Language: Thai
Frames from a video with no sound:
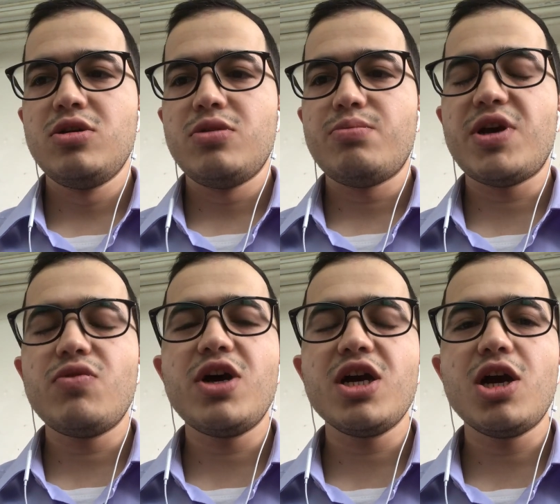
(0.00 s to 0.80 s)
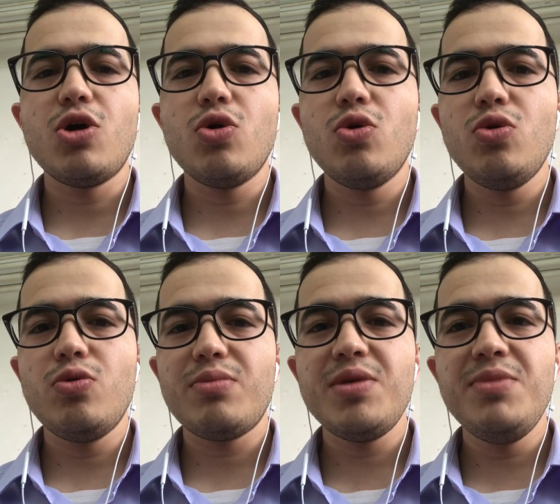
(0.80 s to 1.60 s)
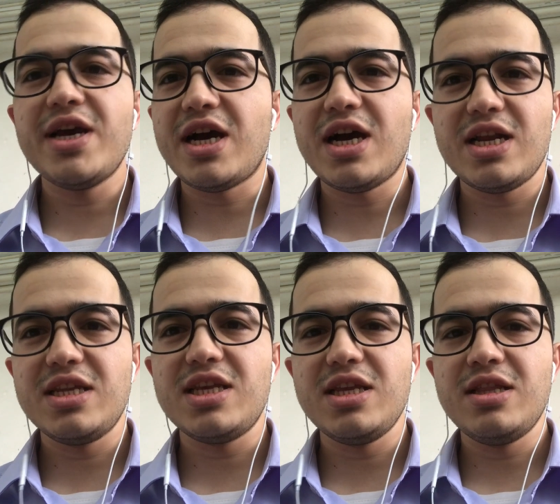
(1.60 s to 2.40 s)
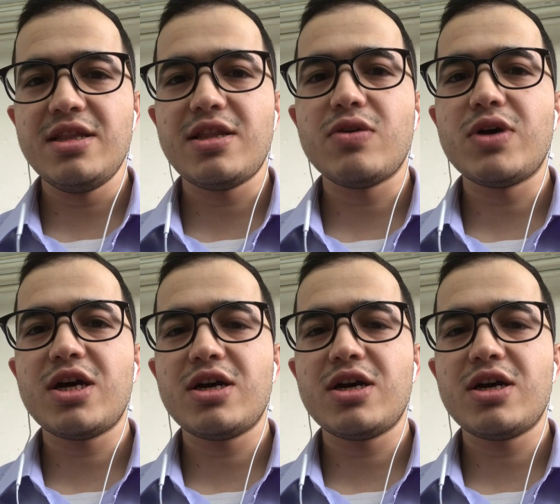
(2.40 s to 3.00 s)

แม้ว่าเขาไม่มีอาหารกินแต่ว่า